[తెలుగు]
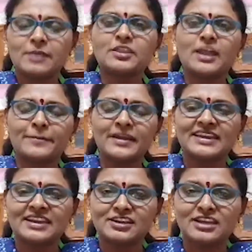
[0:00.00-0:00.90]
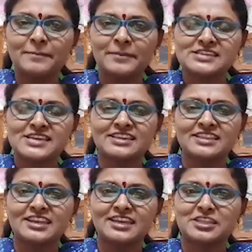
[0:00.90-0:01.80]
లేకపోతే అప్పుడే కరెక్ట్గా
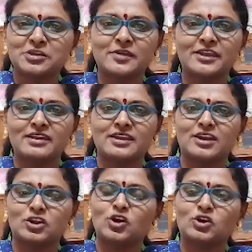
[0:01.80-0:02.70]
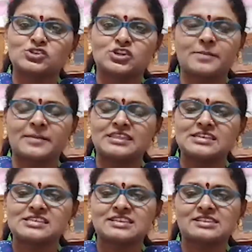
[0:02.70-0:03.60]
పిచ్చెక్కిందని ఎతకుపోయి ఎక్కడో ఒక చోట
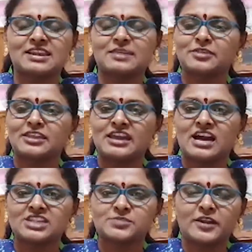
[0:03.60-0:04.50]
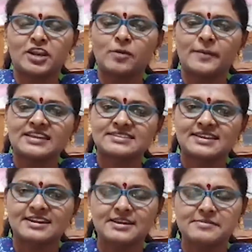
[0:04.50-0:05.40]
బంధించేసి లేకపోతే ఏ హాస్పిటల్లో
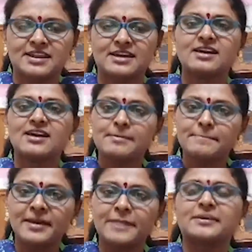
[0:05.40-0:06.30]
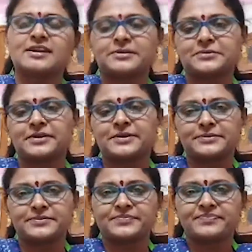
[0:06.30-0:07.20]
పడేస్తారని ఏమన్నా భయపడినట్టున్నాడు
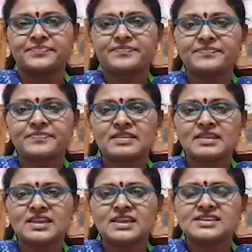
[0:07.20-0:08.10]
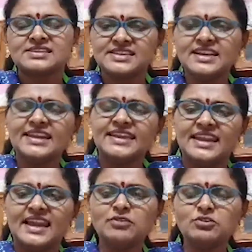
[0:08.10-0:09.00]
చిన్న
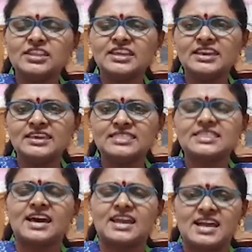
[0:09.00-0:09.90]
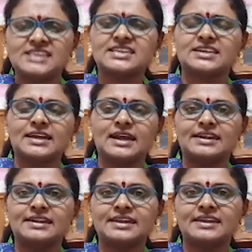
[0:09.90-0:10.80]
ఎలా ఉంది ఇంత అరాచకంగా
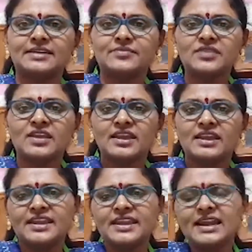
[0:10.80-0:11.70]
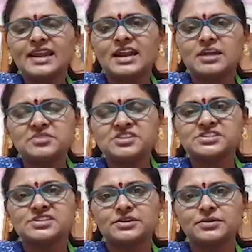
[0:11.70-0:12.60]
అంటే ఎన్నికల
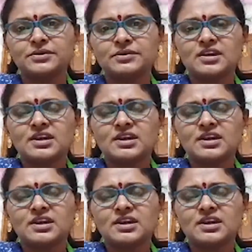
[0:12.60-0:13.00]
కమిషనరు